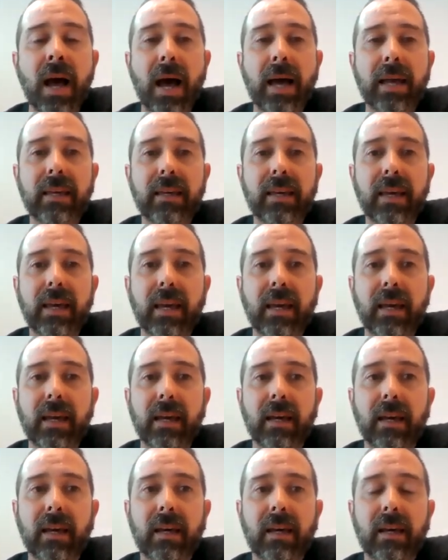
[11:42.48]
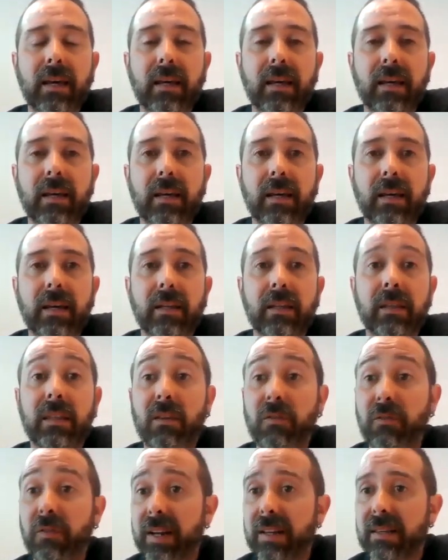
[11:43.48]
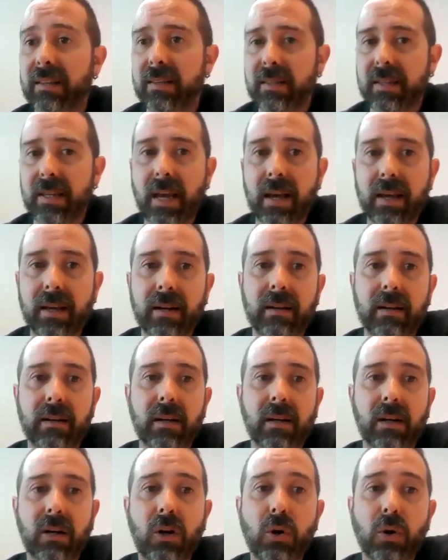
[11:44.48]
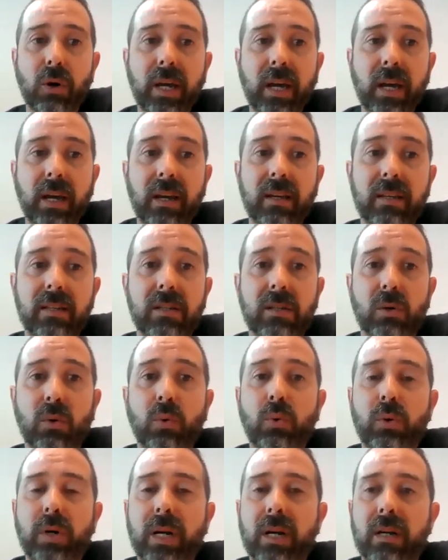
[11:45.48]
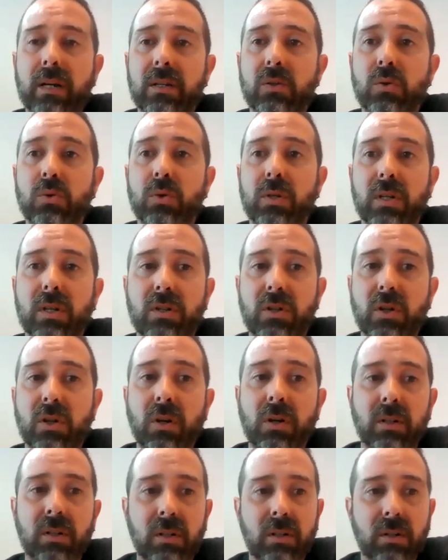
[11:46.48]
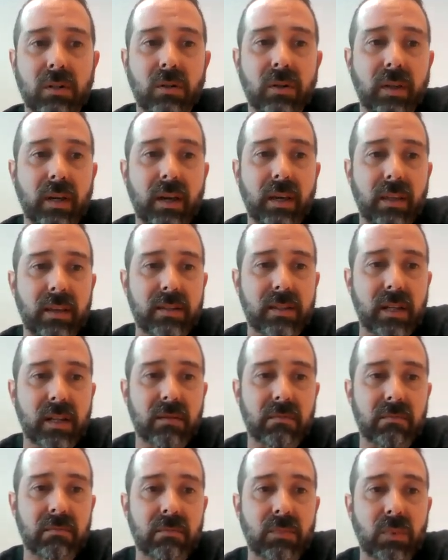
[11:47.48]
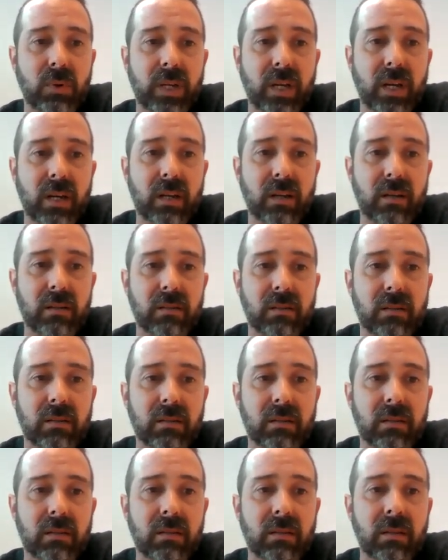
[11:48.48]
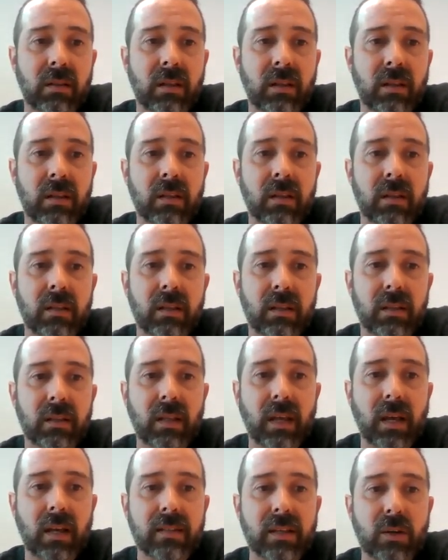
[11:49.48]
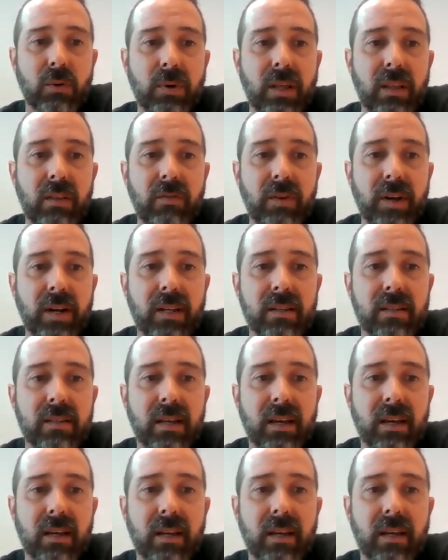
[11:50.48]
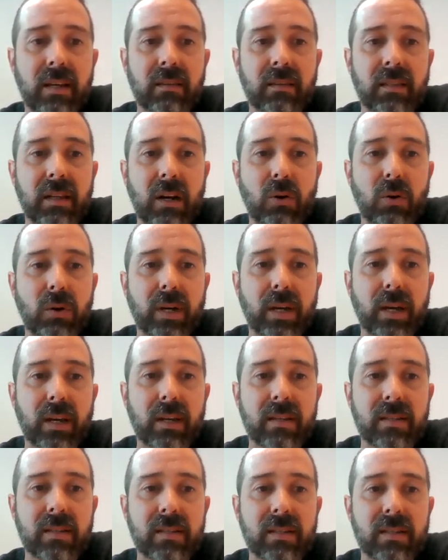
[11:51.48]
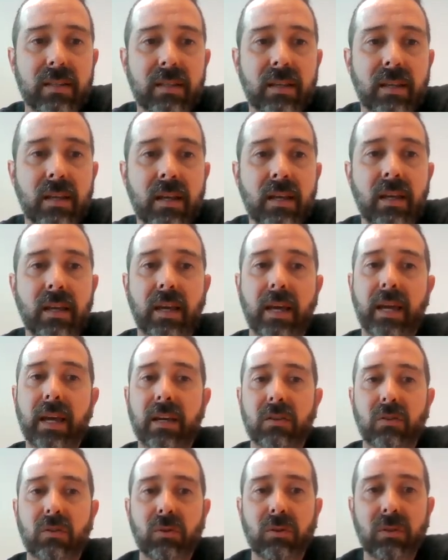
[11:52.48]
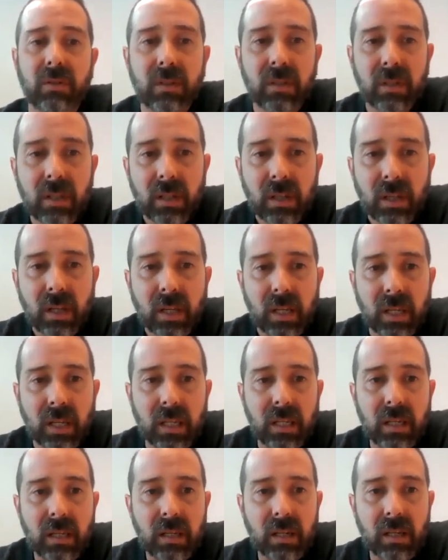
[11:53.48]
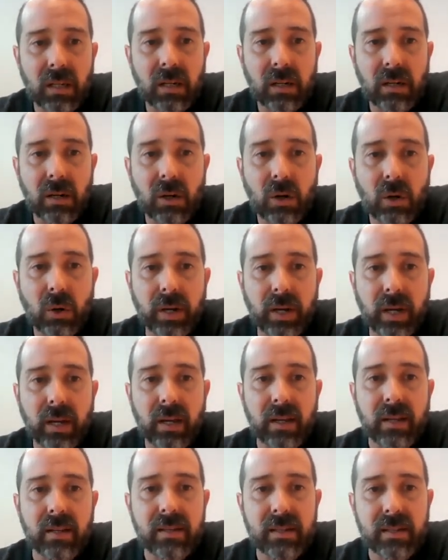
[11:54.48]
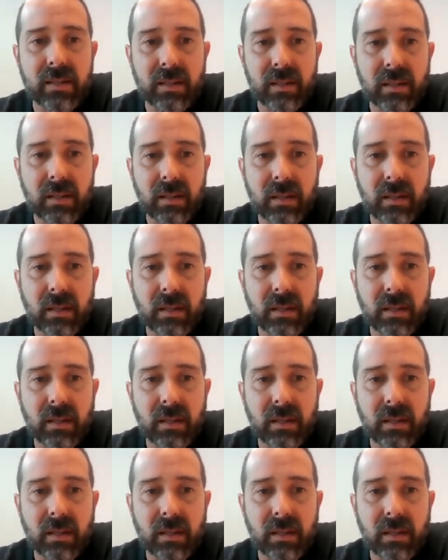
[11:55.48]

Hay que eh, diferenciar lo que es una sucesión, es decir, voy a hacer una diferencia entre lo que es esto y lo que es